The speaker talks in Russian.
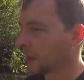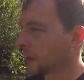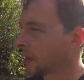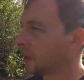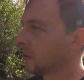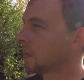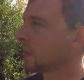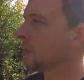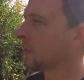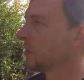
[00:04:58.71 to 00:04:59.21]

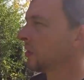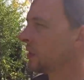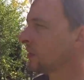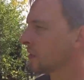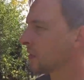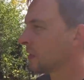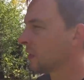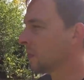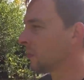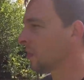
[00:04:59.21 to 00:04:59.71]
Говорю, не,
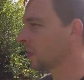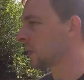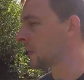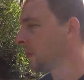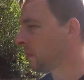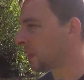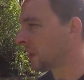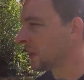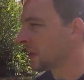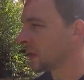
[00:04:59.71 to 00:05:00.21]
не мог на
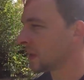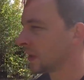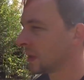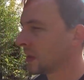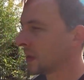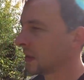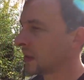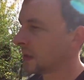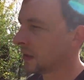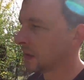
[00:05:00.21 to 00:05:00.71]
праздник
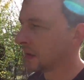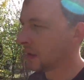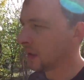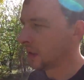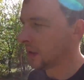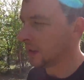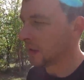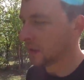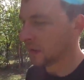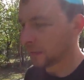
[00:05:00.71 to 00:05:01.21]
э,
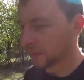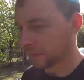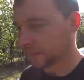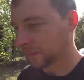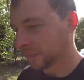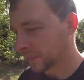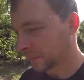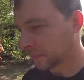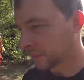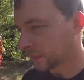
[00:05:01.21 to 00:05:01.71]
грилить.
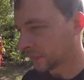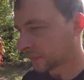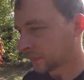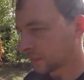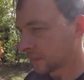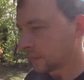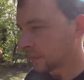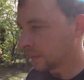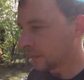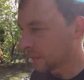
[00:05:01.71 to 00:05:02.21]

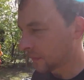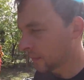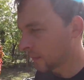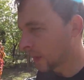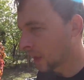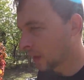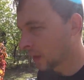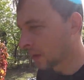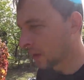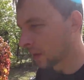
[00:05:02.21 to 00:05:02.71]

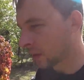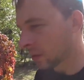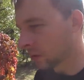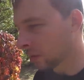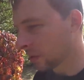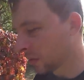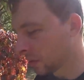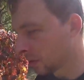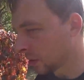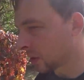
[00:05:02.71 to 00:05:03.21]
Она говорит, а
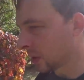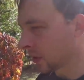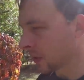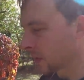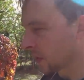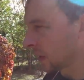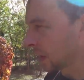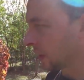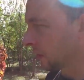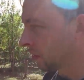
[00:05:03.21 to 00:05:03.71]
что
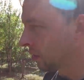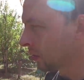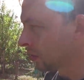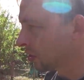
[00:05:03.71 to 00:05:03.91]
случилось? Я говорю,